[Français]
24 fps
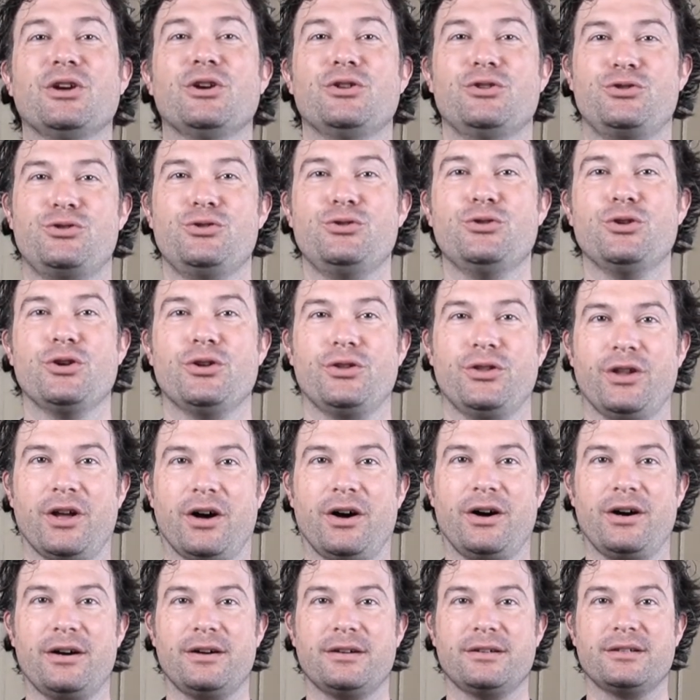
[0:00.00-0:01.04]
du
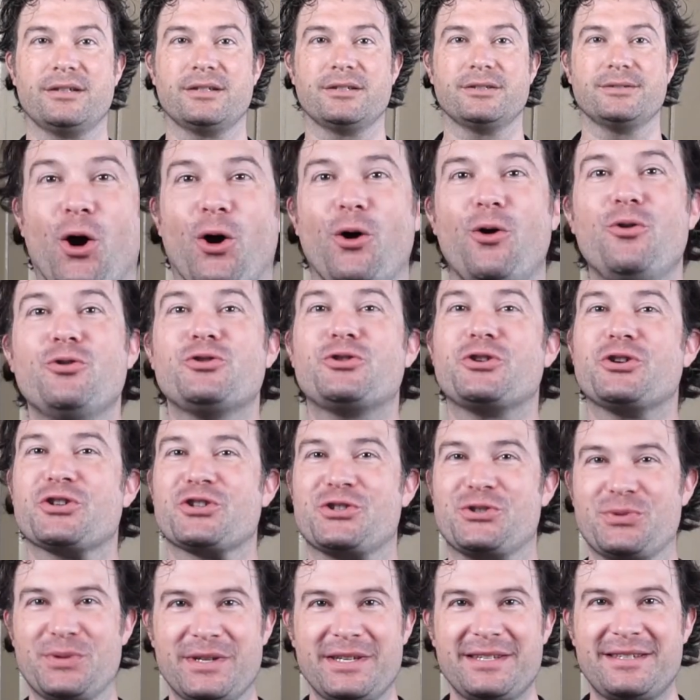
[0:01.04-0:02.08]
Nord.
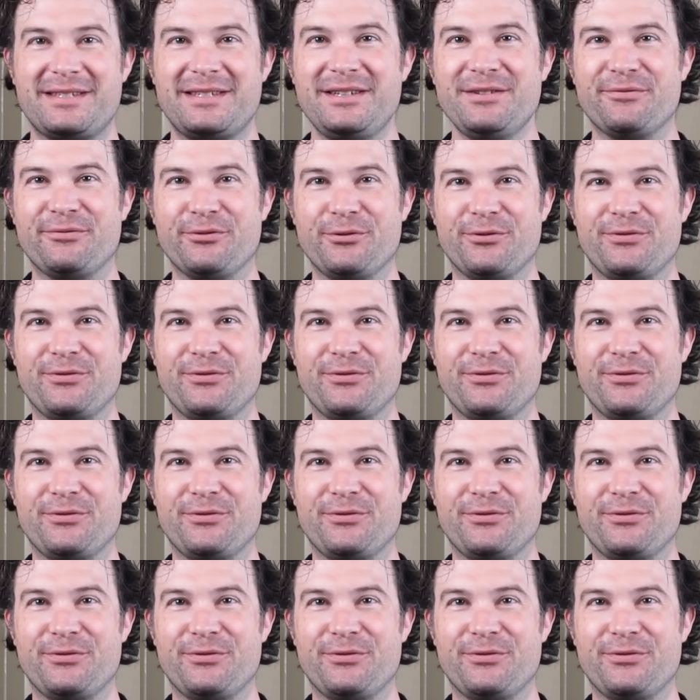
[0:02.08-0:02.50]
Aujourd'hui, si vous